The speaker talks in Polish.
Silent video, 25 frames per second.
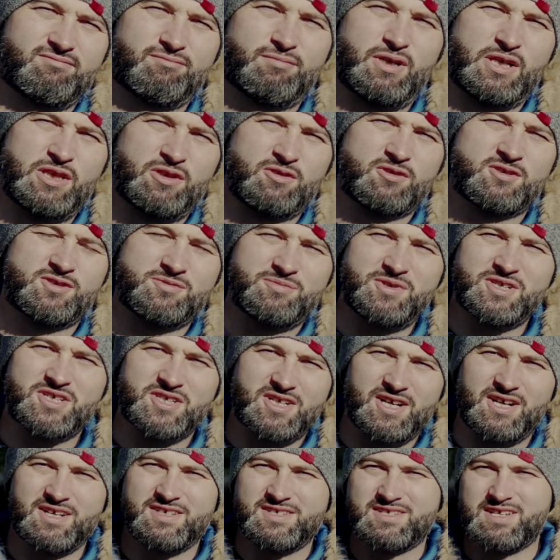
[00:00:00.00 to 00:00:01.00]
będąc
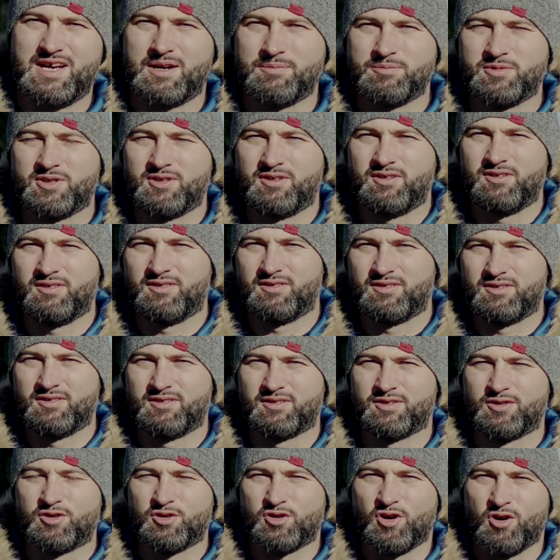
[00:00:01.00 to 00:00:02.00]
mieszkańcami
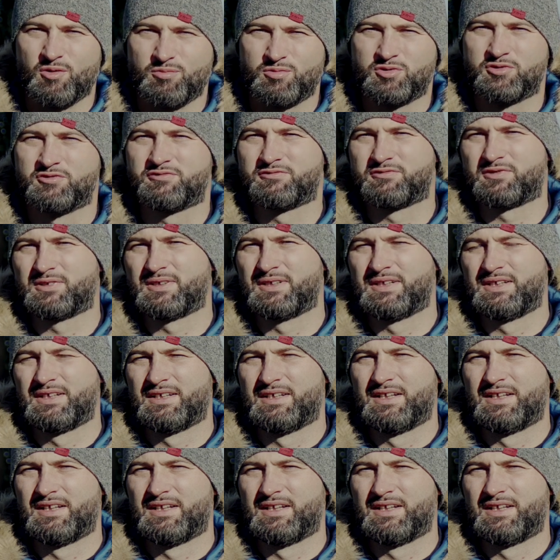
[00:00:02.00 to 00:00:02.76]
e, grobów.